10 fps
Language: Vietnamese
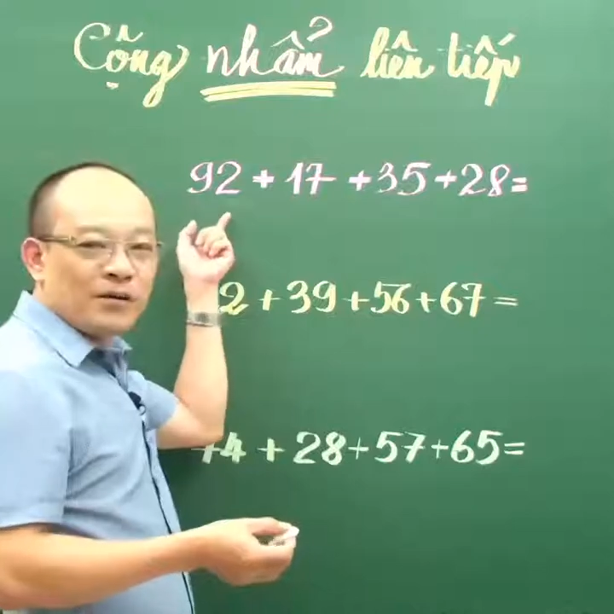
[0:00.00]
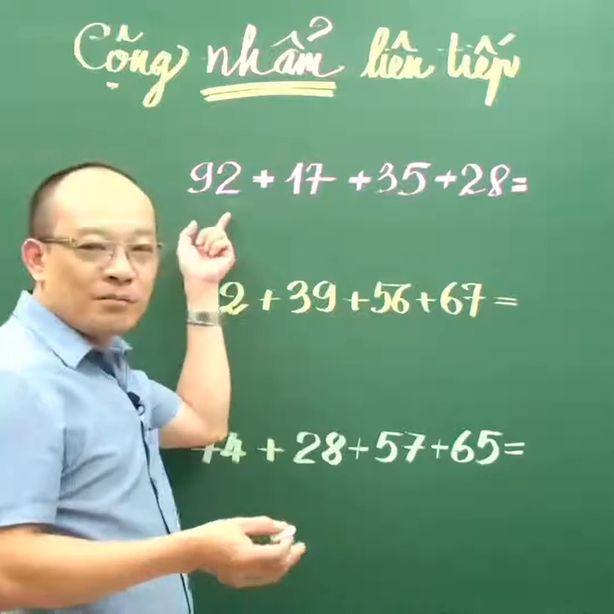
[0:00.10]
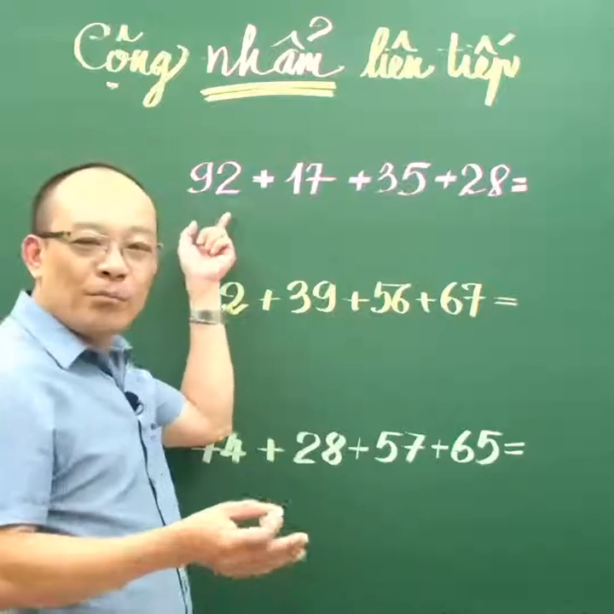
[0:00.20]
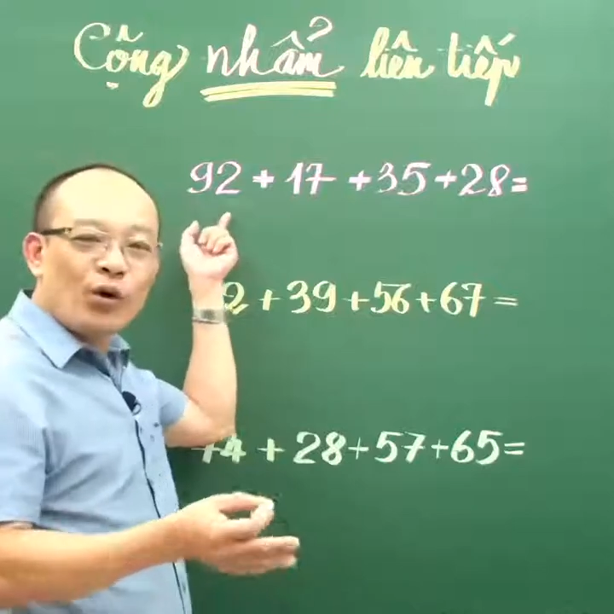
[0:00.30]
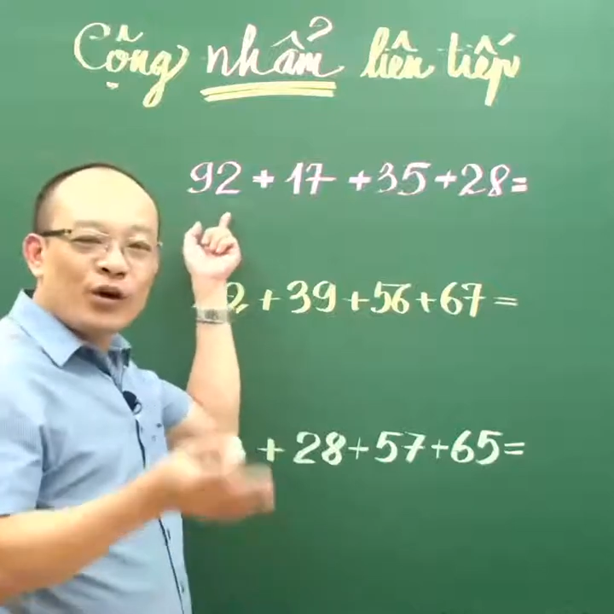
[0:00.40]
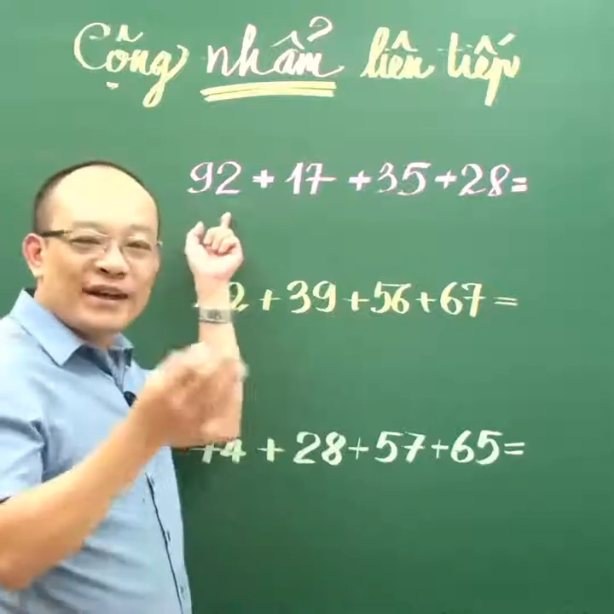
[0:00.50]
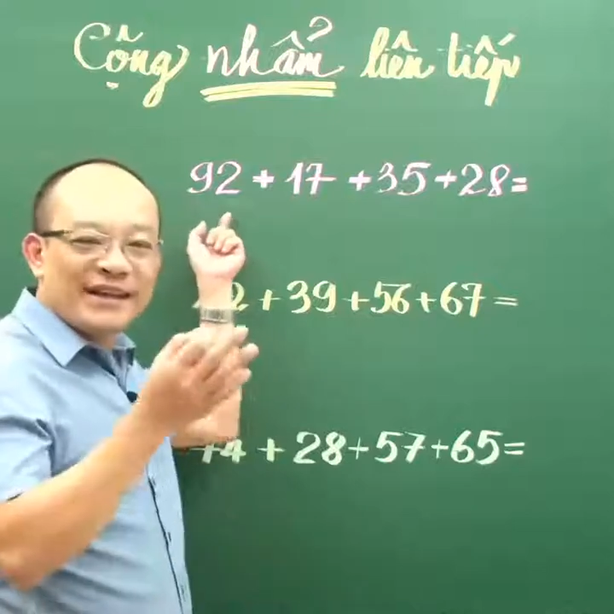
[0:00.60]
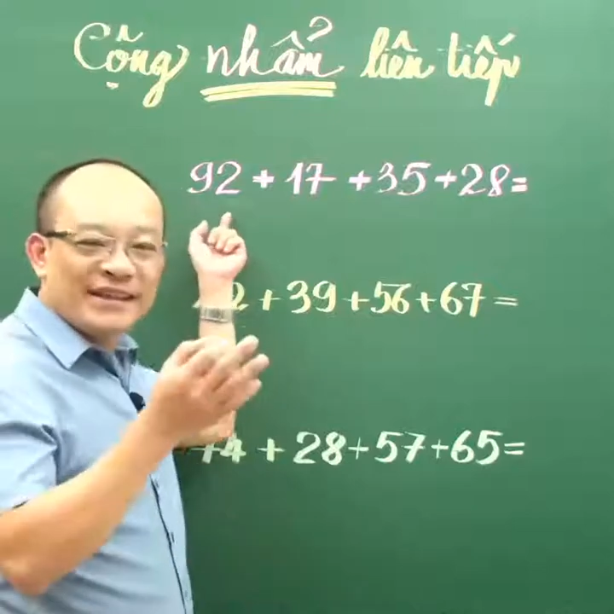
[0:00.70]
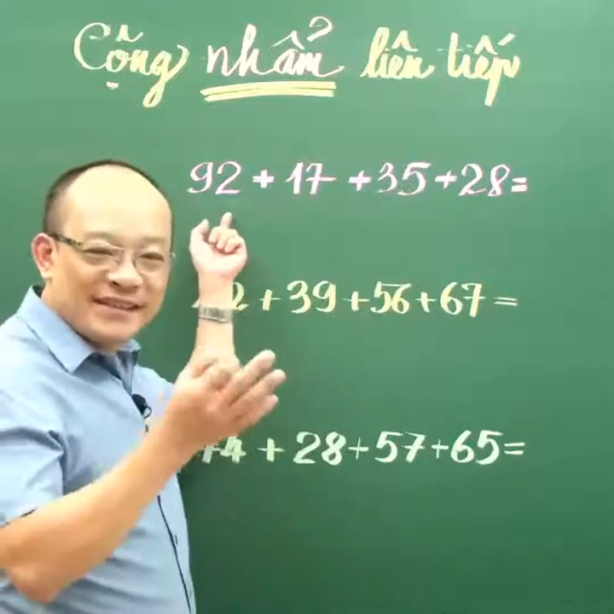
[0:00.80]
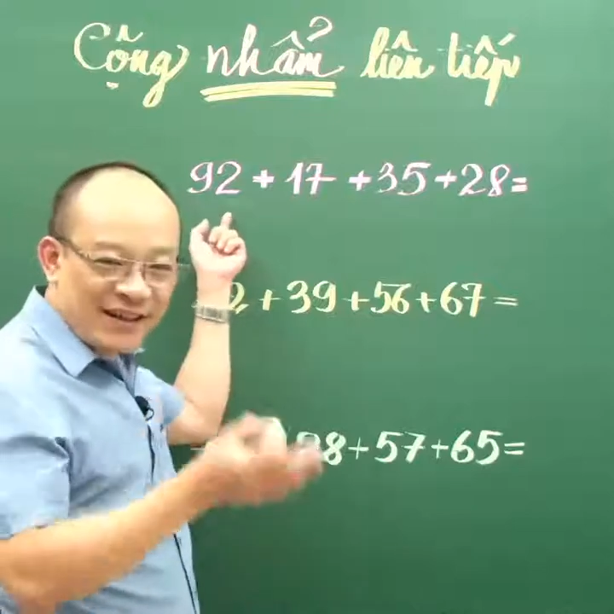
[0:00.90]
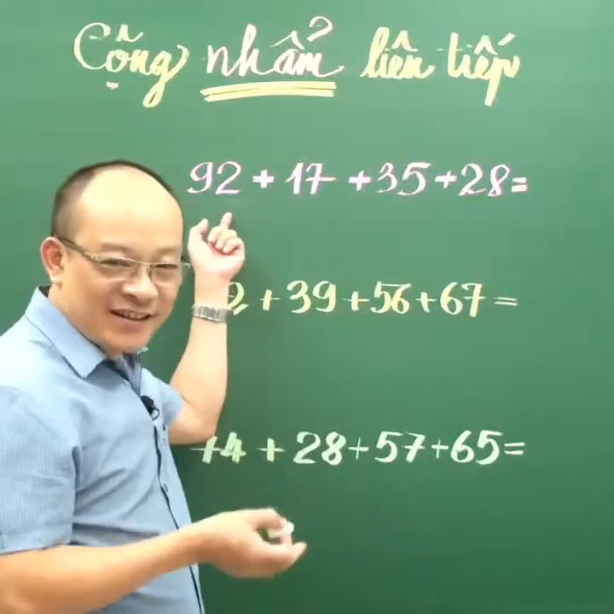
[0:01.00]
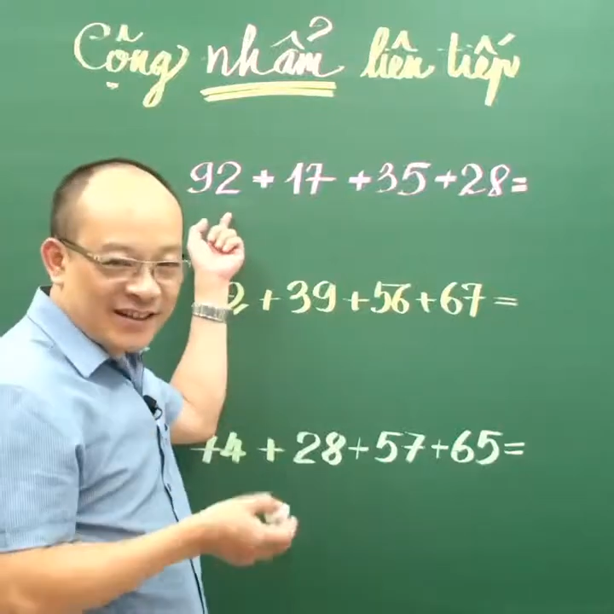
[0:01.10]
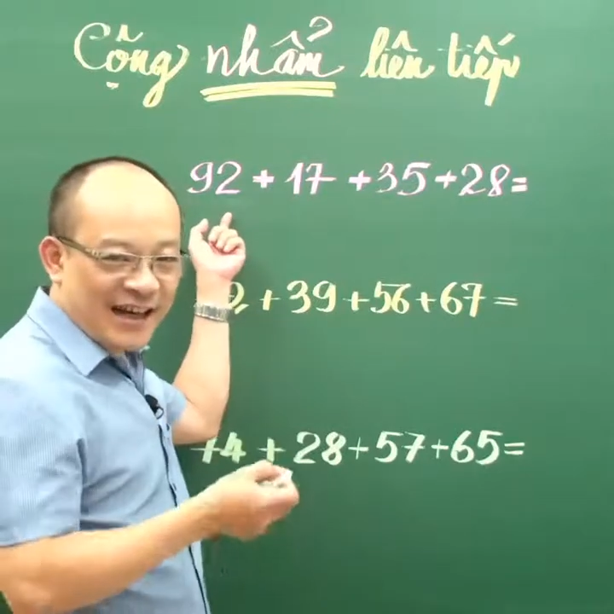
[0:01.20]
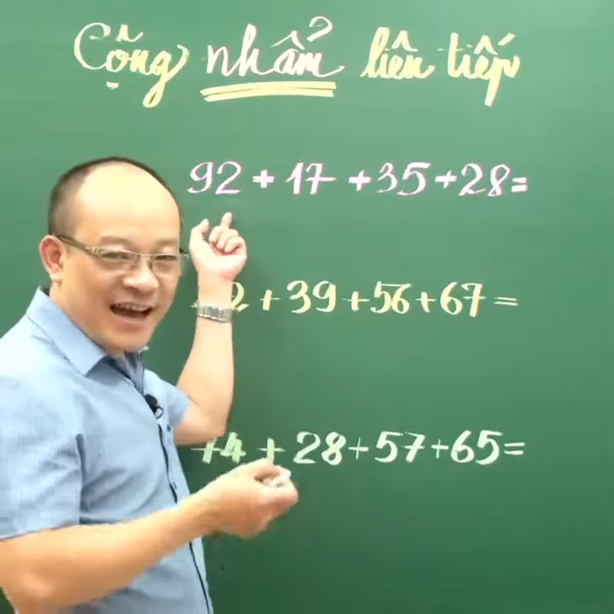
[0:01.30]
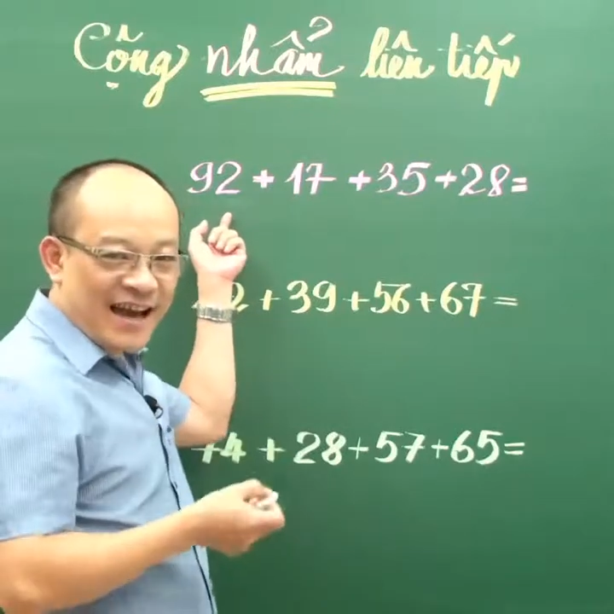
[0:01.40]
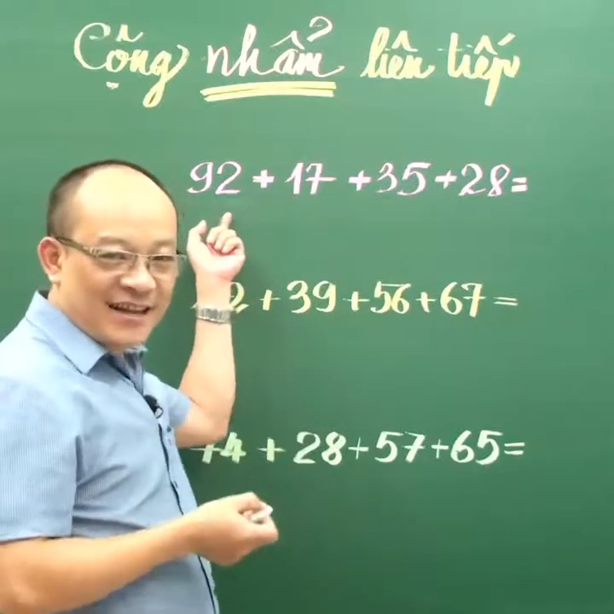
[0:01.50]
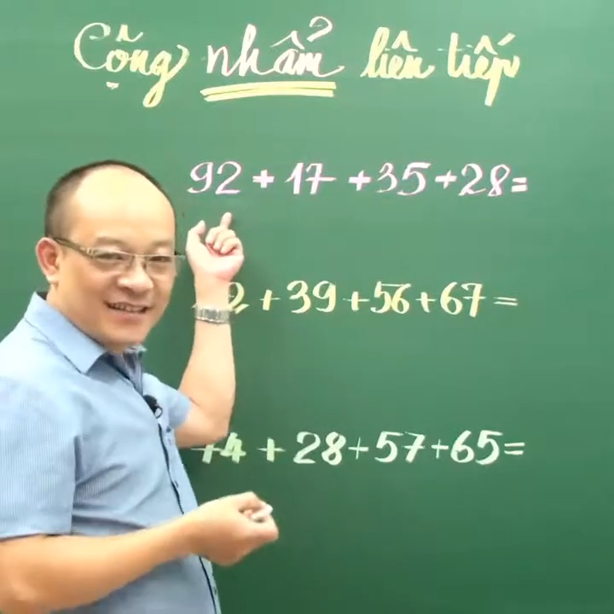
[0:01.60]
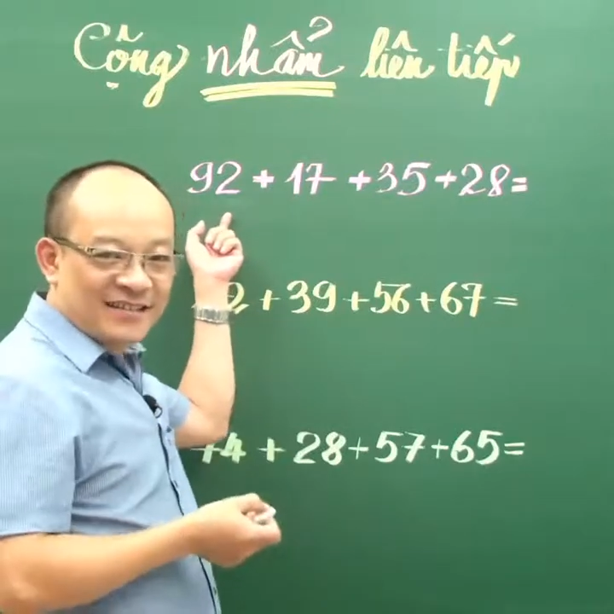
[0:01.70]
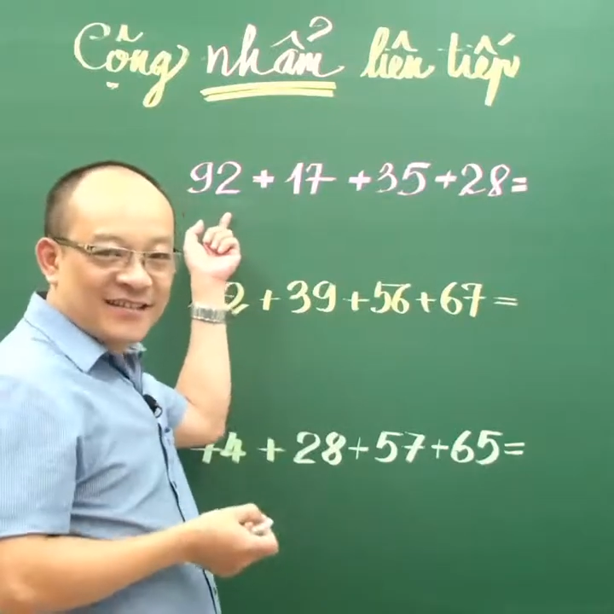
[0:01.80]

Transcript: mỗi khi đi chợ chẳng hạn